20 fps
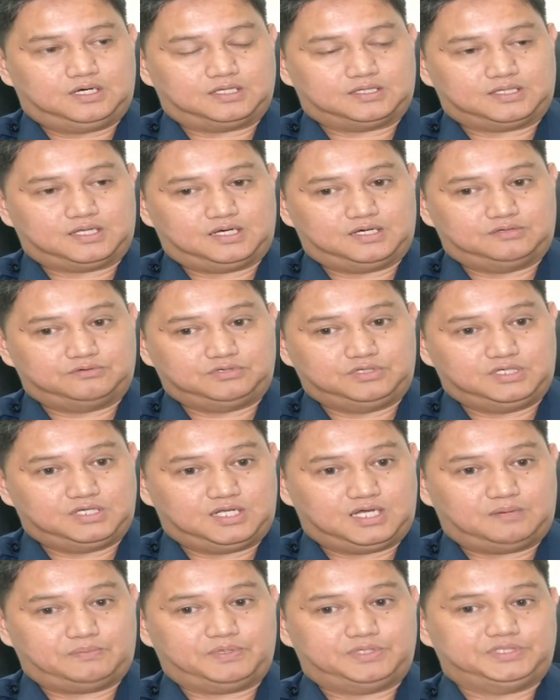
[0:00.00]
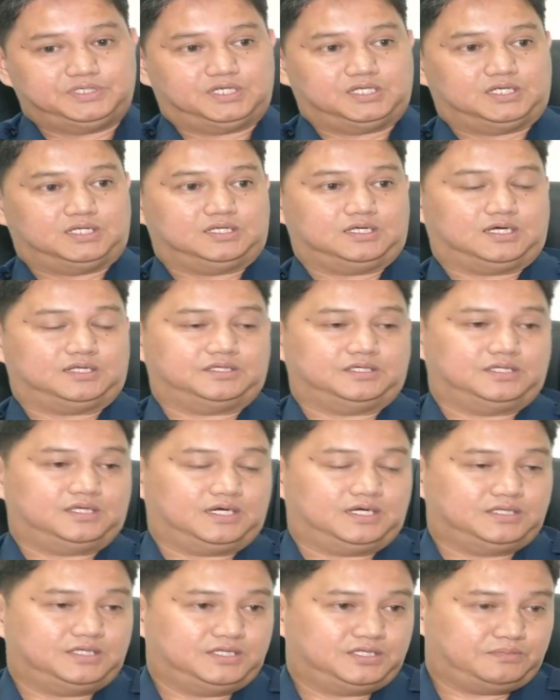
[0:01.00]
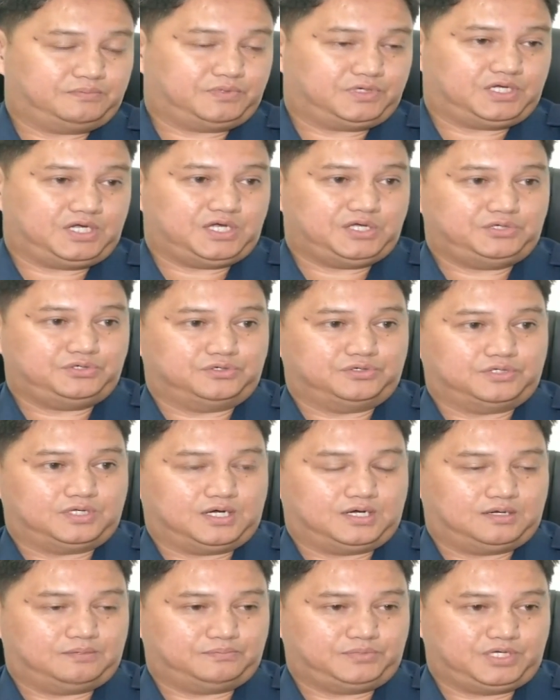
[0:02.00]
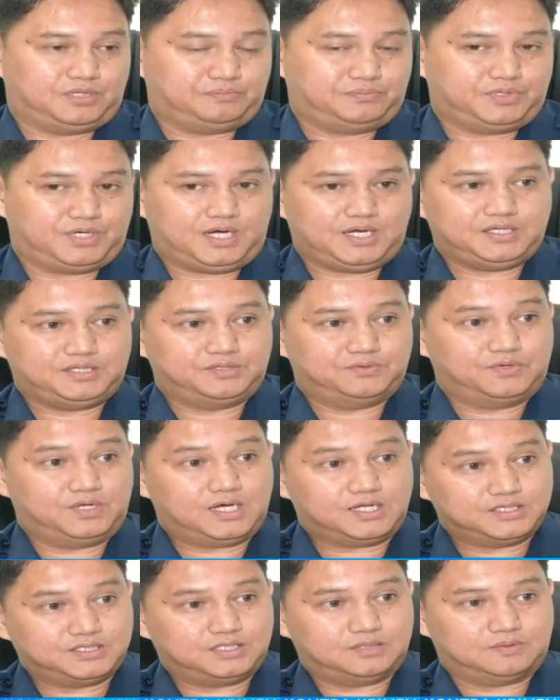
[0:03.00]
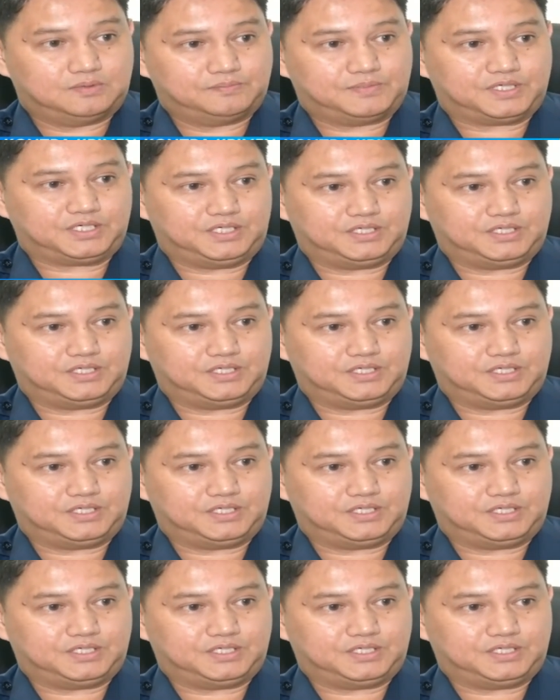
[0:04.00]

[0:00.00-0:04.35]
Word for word: At uh, nung hinanapan siya na natin ng identification, uh, PNP ID, wala rin siya